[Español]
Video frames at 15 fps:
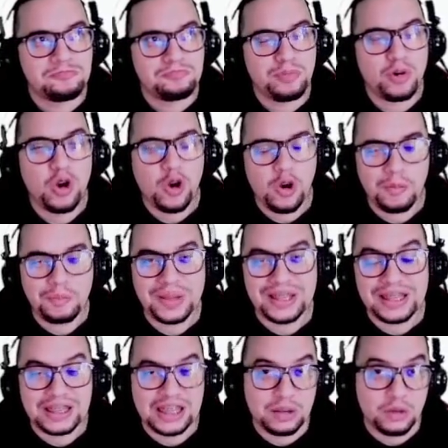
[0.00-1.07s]
poco
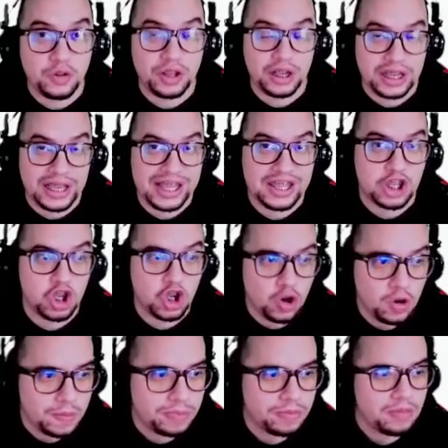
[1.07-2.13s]
competitivo, diría
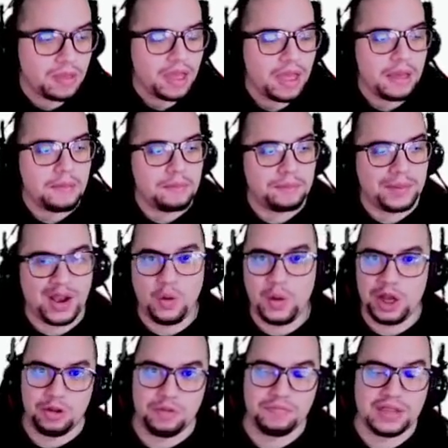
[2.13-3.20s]
yo. Pero
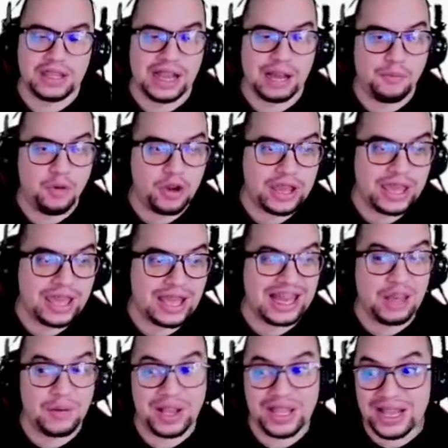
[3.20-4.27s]
bueno, digamos que
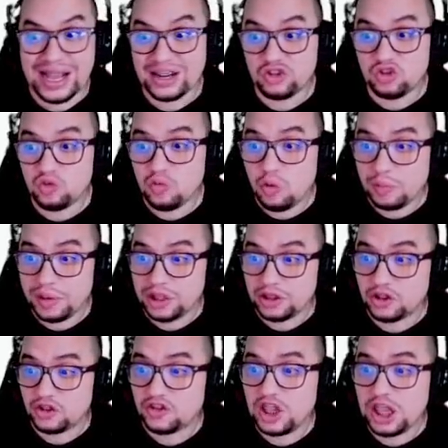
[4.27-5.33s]
le va a llegar su
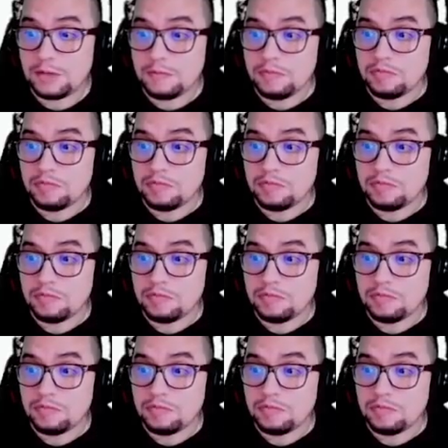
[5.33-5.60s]
momento, ¿sí?